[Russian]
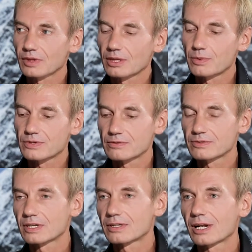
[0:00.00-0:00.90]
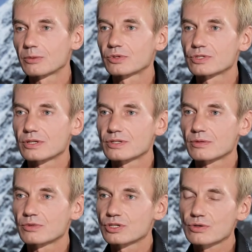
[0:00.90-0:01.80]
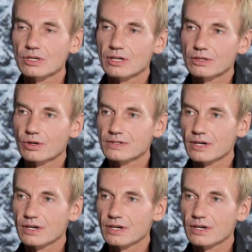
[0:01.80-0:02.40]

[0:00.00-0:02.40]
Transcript: допустим, в театральном училище имени который